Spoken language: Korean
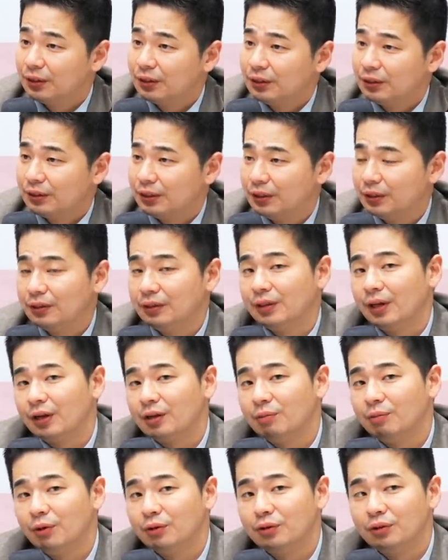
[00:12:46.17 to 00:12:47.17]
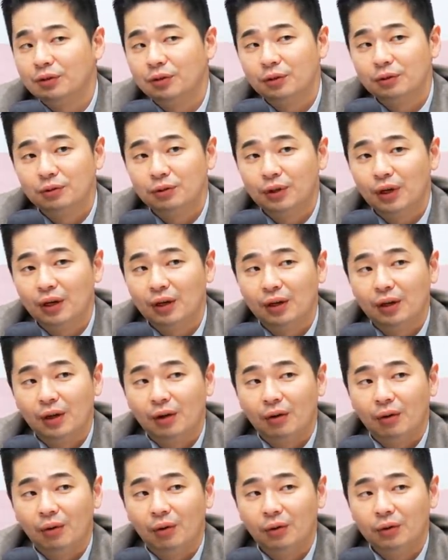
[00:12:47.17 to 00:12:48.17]
네. 예, 근데 RF 아.
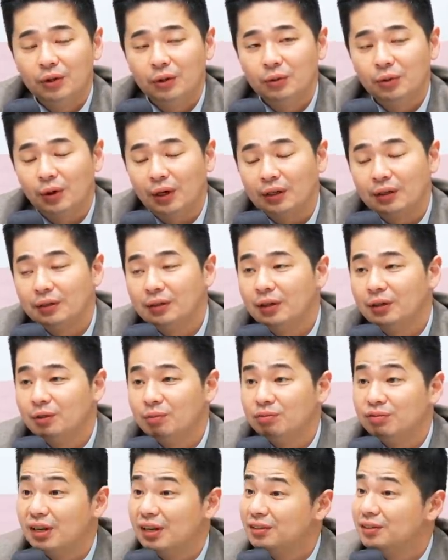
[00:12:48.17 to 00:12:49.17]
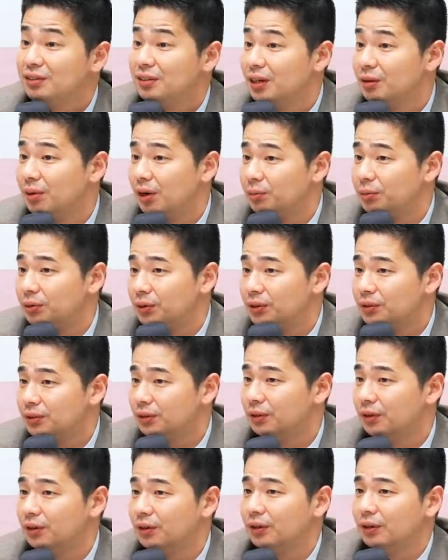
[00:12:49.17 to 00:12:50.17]
머트리얼즈가 어제 장 끝나고 무상증자를 발표를
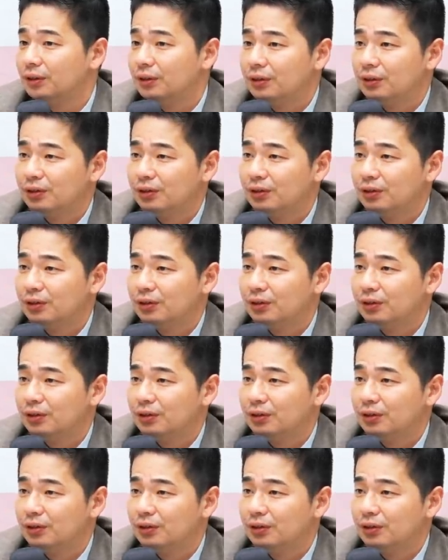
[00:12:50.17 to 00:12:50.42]
했어요. 음.